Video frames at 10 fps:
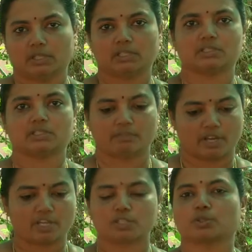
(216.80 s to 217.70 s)
அந்த
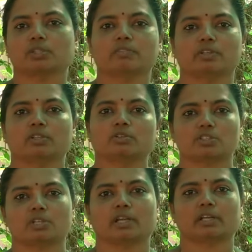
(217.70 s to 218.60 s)
வேர் சுற்றி வந்து
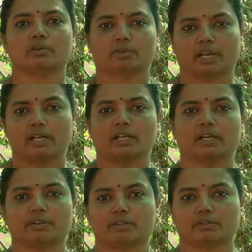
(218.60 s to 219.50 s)
கொஞ்சம் நிறையா ஒரு கை
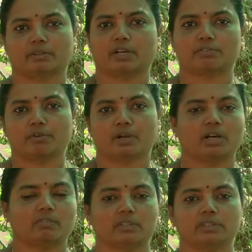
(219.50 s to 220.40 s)
நெறி கை
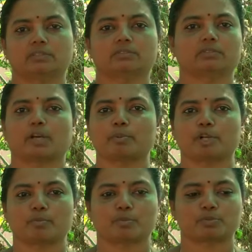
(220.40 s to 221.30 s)
ஃபுல்லாக வந்து வெறுமை
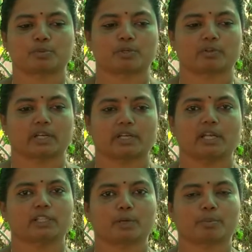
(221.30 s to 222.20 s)
கம்போஸ் போட்டு
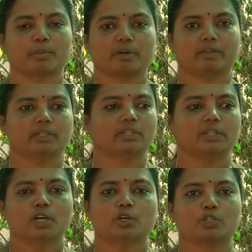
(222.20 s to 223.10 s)
வைக்கிறேன் அதுக்கப்புறமா வந்து
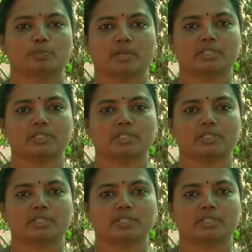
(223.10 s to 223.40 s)
கொஞ்சம்